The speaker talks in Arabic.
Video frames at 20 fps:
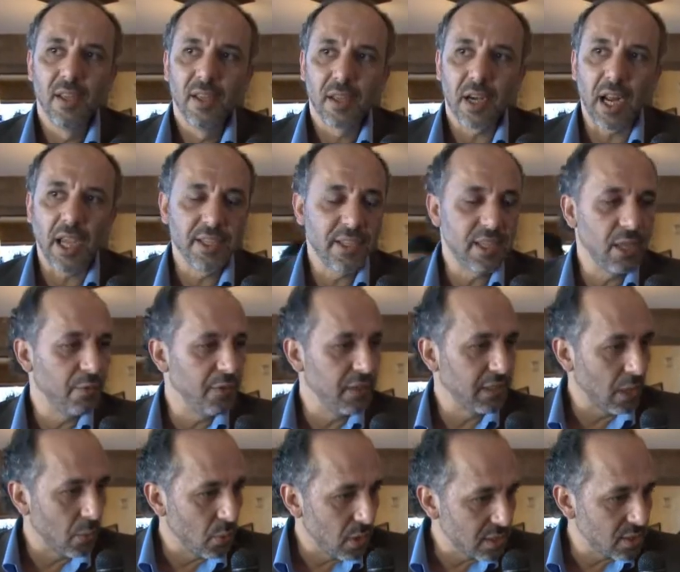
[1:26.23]
رح يصير في
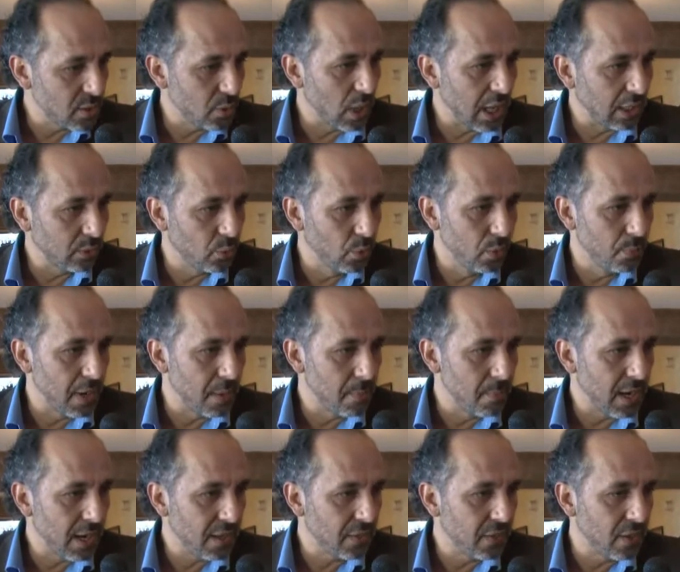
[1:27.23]
تواصل على طول بين
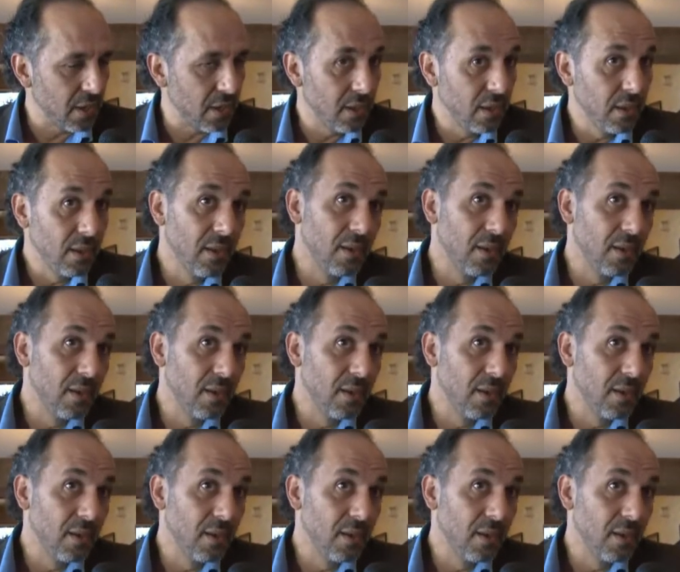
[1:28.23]
بعضنا